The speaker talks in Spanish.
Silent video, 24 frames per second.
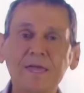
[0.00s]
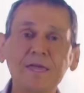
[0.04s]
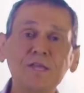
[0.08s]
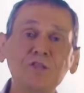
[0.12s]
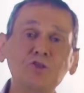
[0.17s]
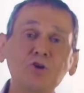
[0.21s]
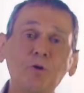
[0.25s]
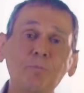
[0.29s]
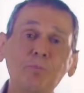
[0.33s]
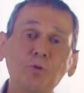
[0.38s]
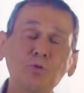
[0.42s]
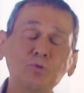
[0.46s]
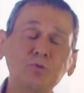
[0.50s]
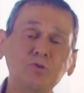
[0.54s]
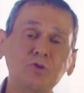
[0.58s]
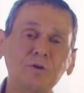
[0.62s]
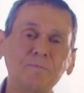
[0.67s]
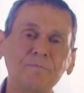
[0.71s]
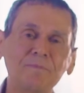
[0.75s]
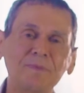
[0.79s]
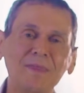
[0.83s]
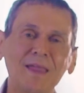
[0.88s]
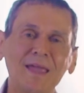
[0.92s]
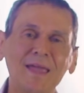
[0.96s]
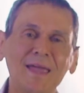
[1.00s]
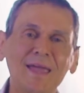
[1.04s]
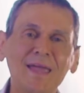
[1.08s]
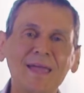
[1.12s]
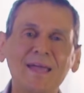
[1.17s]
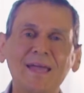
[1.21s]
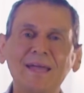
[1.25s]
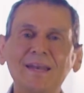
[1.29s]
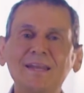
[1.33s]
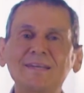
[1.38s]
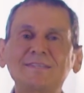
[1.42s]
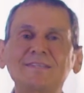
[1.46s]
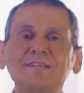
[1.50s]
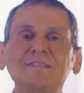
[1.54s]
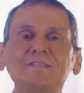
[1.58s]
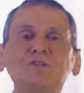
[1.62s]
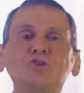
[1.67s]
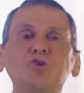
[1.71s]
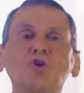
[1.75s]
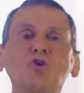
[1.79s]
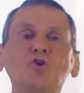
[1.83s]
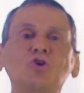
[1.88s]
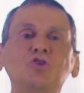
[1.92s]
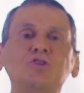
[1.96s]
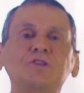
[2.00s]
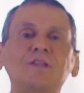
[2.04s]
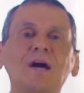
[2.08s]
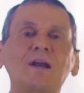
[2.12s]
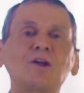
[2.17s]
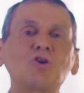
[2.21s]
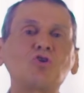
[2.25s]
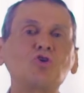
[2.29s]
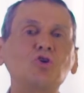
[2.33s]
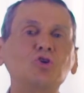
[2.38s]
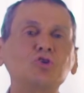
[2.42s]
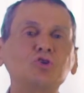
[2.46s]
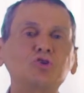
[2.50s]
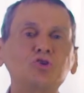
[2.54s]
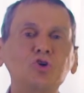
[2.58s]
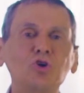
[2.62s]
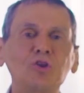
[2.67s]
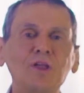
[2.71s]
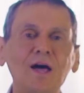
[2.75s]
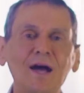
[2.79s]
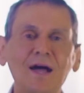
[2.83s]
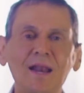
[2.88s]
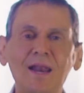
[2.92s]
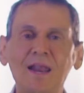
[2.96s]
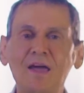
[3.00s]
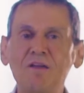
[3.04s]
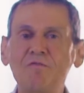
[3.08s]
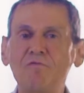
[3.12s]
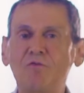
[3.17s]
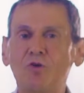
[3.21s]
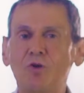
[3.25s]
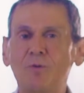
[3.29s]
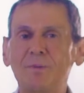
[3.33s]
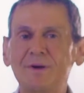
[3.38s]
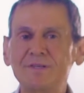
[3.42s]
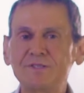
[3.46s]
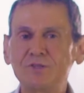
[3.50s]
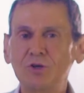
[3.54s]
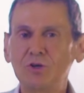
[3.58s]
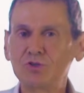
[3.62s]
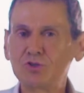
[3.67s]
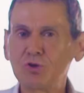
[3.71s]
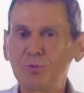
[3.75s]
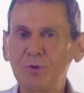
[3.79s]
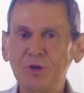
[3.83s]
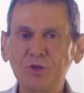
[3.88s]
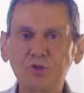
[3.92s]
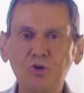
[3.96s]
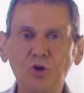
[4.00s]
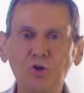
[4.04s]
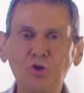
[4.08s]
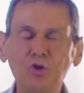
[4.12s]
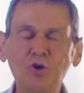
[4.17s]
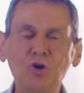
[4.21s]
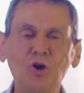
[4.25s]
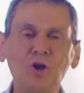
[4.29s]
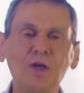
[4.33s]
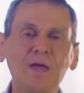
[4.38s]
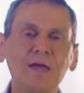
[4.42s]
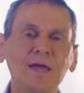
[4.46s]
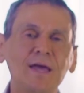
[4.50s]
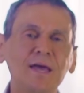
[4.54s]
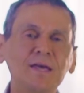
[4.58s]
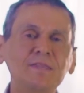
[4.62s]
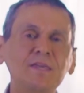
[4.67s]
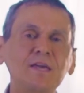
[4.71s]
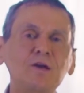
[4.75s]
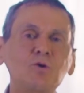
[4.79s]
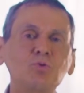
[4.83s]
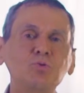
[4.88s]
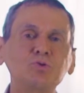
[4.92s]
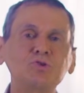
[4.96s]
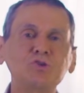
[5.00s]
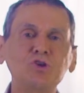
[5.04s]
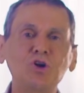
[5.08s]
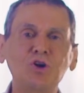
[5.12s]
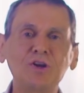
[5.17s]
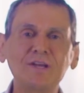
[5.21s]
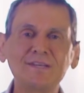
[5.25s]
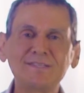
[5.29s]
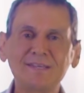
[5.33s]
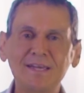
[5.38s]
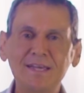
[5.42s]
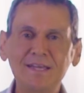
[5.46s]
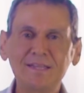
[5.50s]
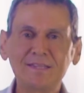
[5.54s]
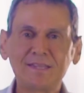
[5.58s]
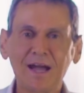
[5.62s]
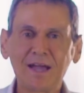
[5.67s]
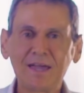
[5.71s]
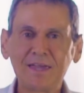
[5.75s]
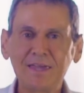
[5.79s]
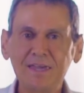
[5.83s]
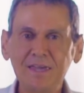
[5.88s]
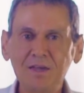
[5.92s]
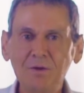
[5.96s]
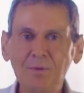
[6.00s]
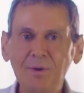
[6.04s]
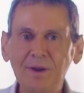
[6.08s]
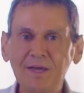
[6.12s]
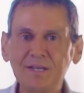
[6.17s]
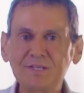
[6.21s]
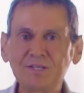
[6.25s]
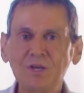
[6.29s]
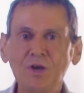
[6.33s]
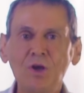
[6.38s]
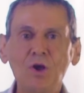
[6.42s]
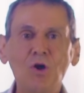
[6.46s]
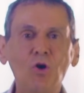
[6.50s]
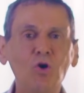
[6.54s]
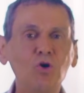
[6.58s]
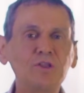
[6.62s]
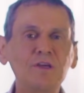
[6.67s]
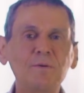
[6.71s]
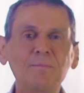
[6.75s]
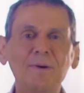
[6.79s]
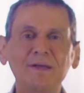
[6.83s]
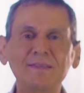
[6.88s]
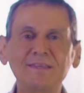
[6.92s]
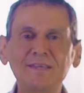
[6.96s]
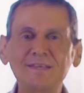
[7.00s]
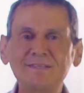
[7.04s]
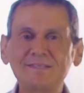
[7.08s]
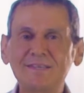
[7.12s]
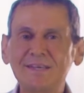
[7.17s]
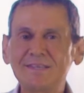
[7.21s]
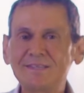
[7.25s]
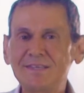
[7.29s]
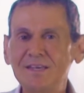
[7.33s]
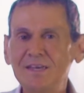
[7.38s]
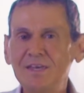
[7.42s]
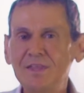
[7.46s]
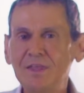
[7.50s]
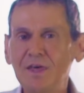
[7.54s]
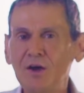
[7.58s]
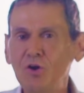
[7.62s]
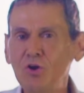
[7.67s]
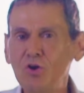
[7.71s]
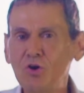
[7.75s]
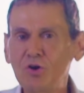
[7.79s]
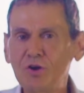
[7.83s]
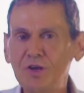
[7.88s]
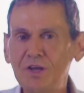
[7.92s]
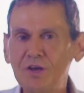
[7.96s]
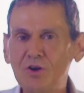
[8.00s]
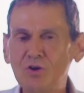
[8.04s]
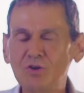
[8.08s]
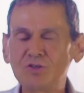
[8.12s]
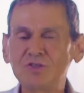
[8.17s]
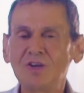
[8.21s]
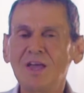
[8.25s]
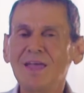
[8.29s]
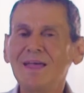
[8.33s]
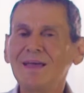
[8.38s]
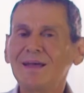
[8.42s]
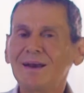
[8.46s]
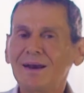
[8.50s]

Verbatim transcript: El quinto punto es que necesito contar con toda la información, sobre todo en discusiones intangibles o de matices ideológicos.